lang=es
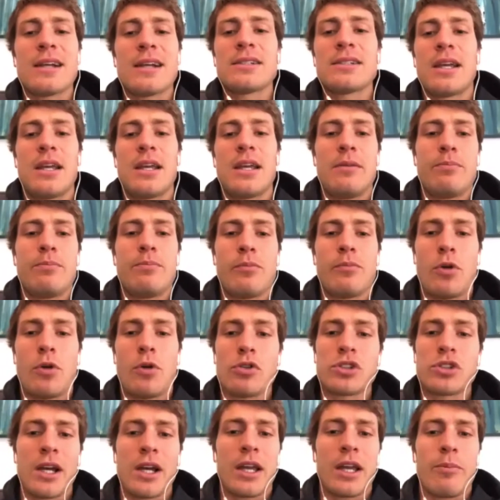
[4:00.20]
y
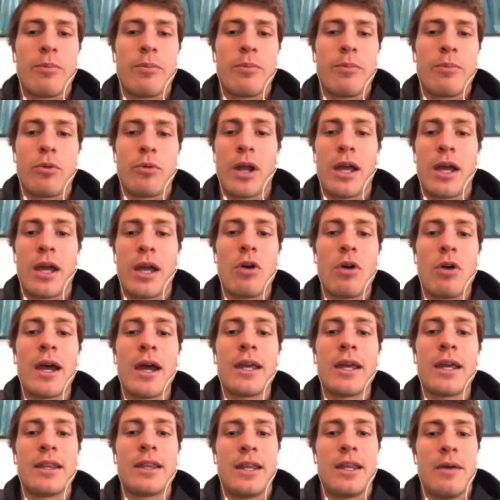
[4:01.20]
cosas que por ahí no
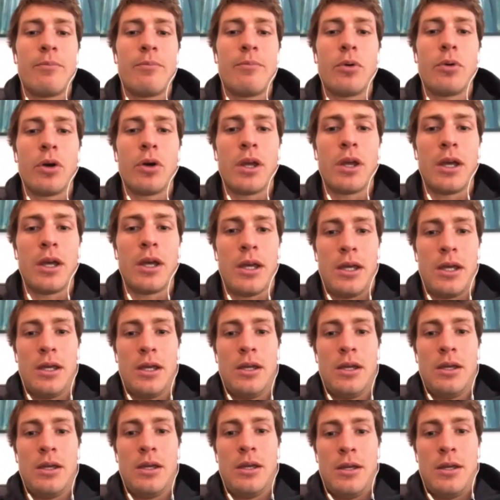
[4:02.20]
hay tiempo de,
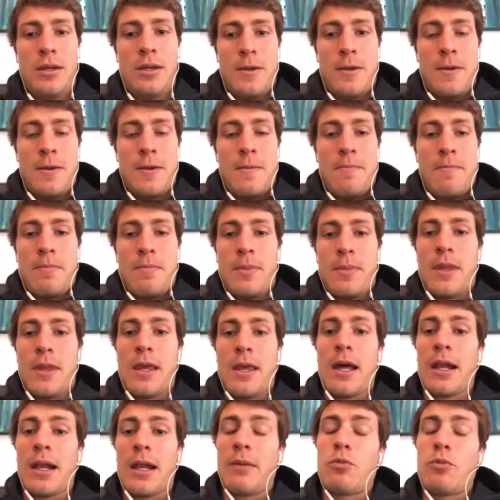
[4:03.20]
de
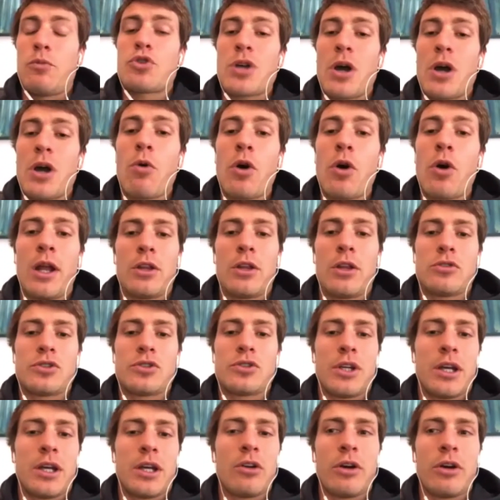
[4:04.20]
darle mucha bola, entonces
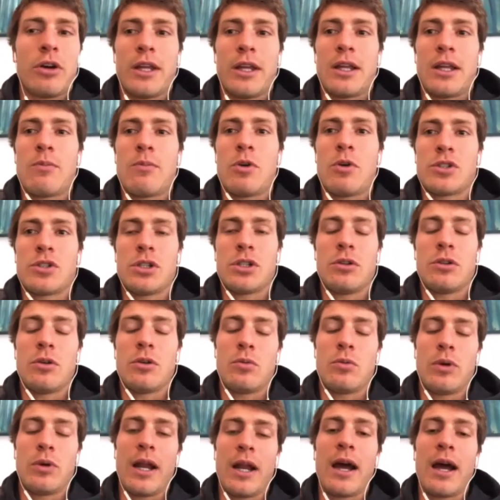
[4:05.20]
creo que estamos haciendo
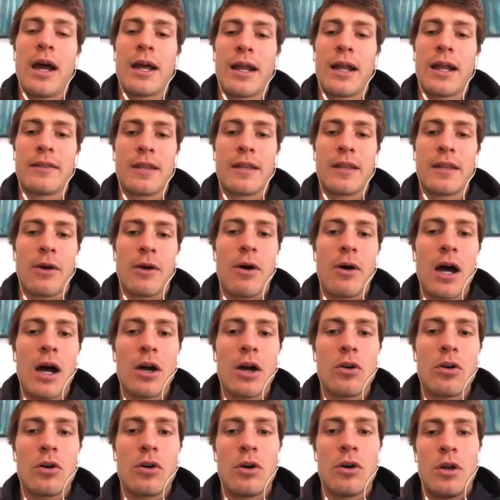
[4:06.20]
un gran, gran
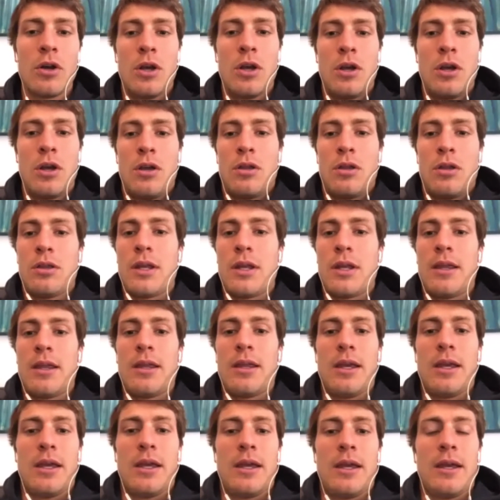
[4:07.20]
trabajo
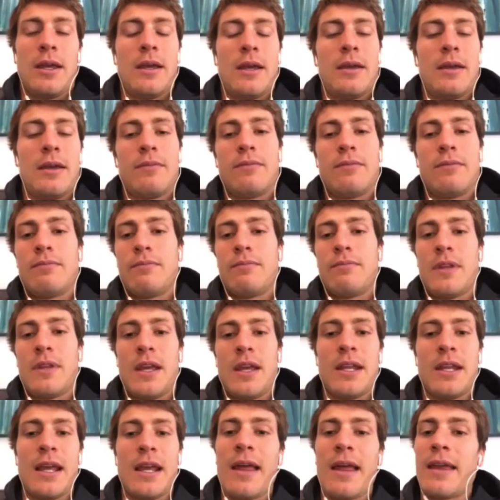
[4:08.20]
desde, te
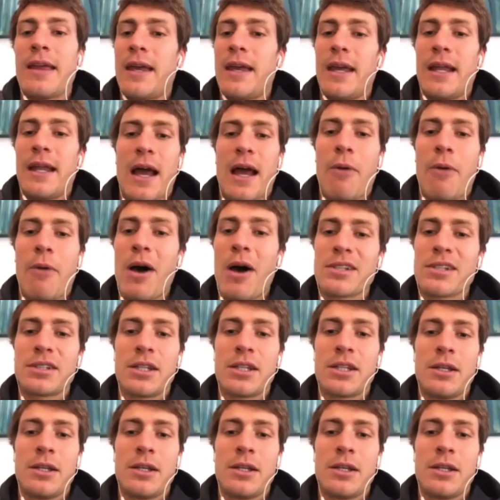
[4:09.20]
diría, de la base